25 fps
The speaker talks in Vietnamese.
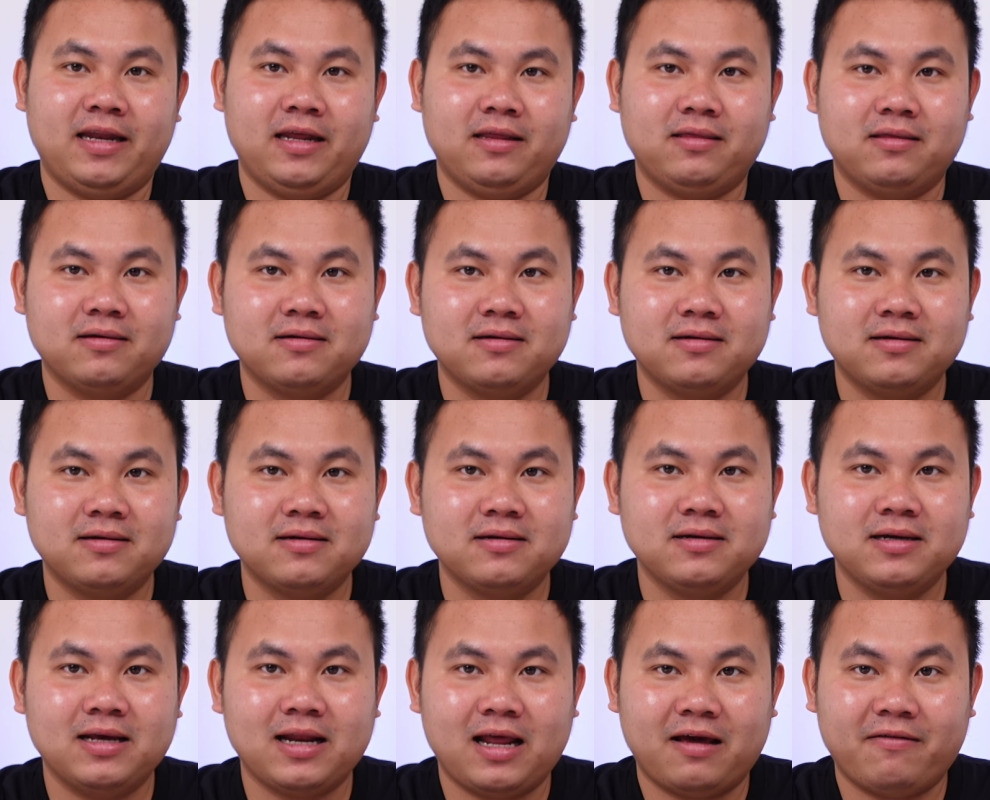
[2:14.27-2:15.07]
thì tương
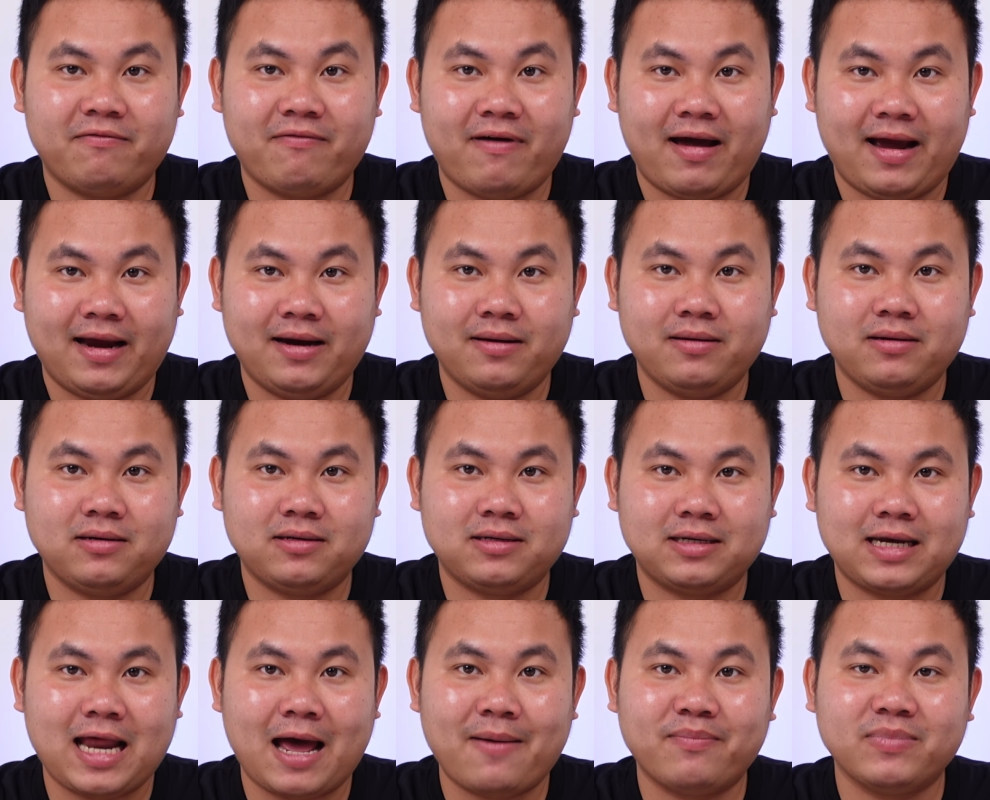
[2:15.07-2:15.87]
đương với lại khoảng
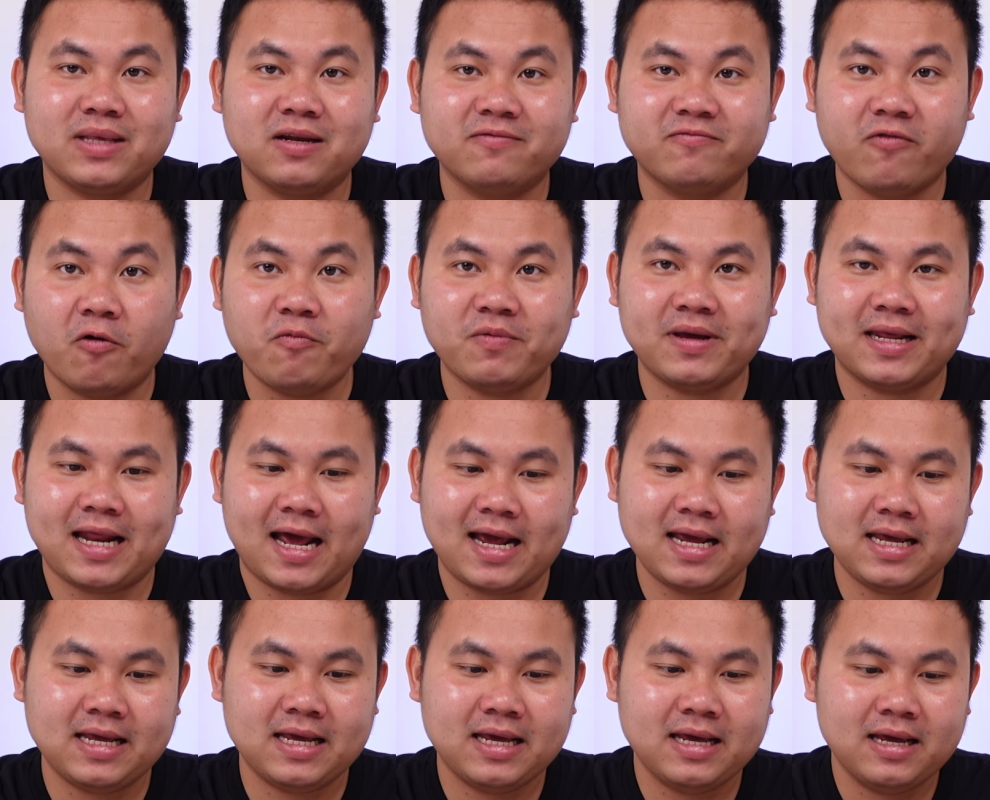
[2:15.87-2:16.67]
8-9 phút gì
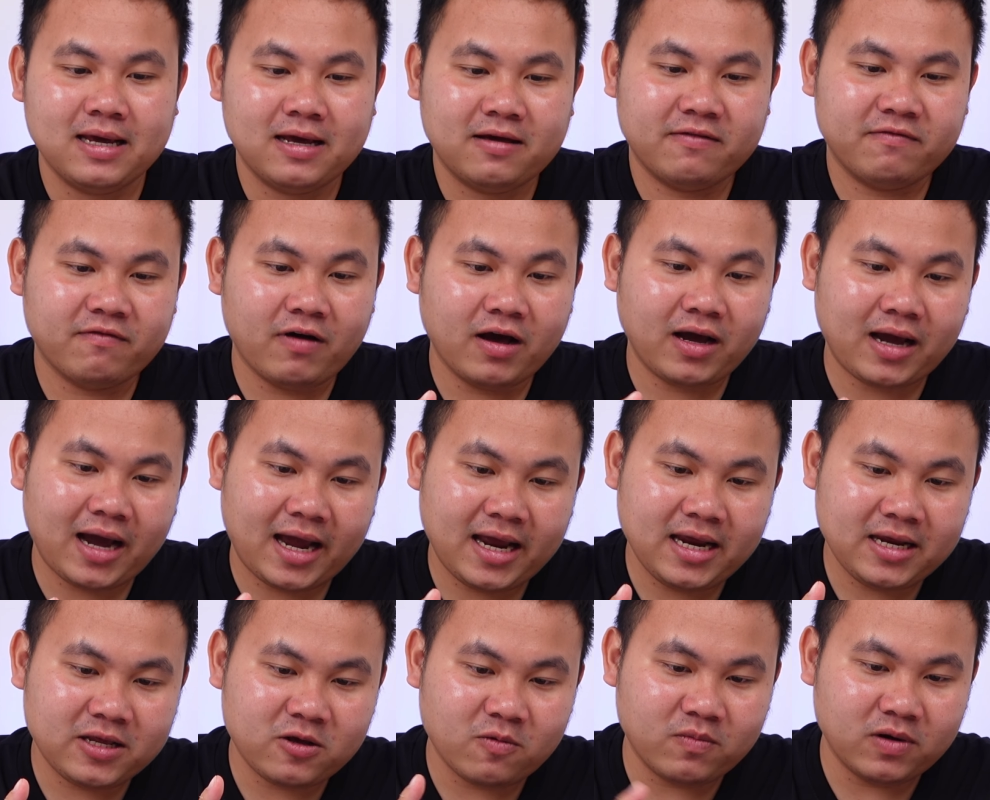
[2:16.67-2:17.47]
đấy với
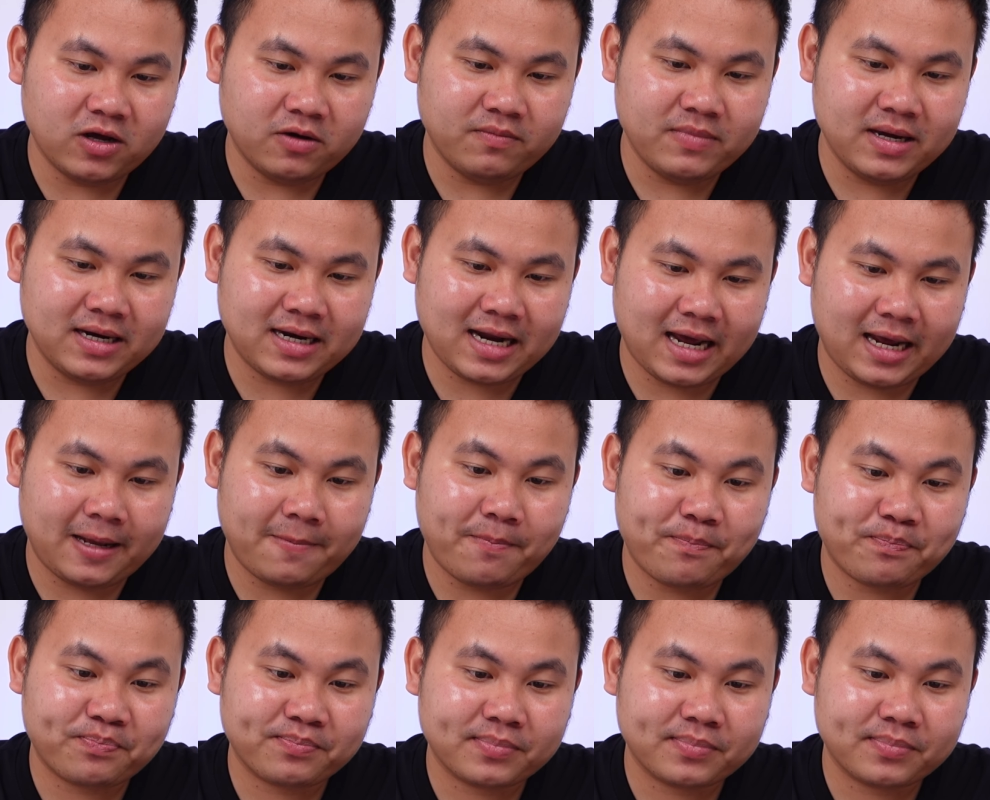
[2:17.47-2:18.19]
cái dung lượng pin này.